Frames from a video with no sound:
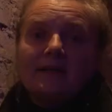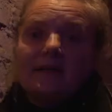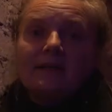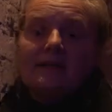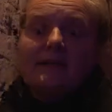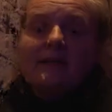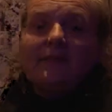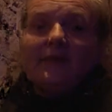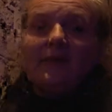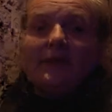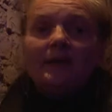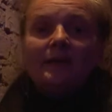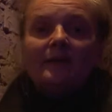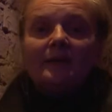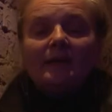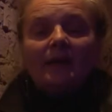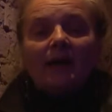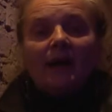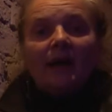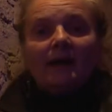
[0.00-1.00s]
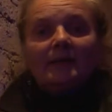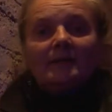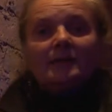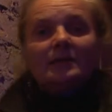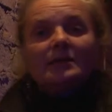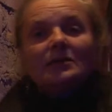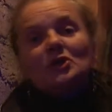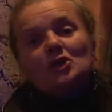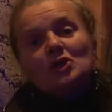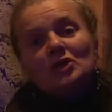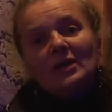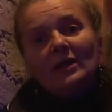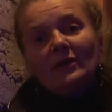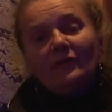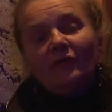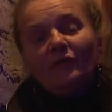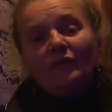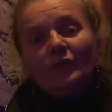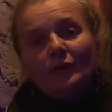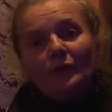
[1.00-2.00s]
Das Living Theater
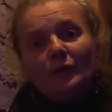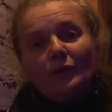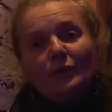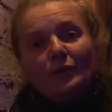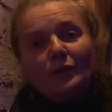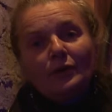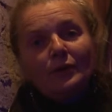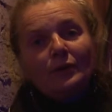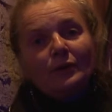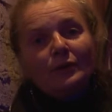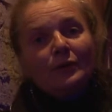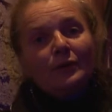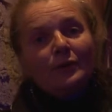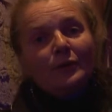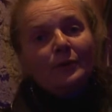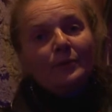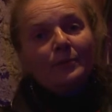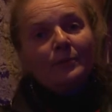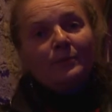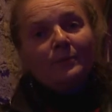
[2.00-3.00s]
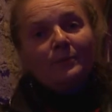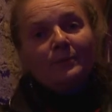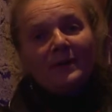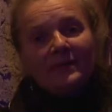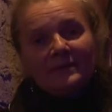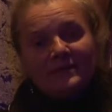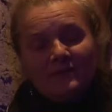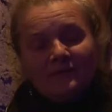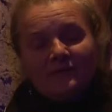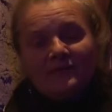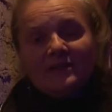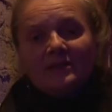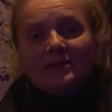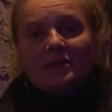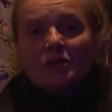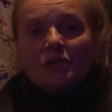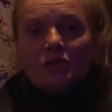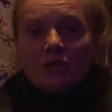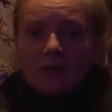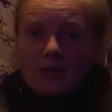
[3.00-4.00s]
steht für ähm,
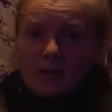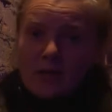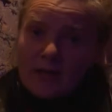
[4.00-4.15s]
pazifistischen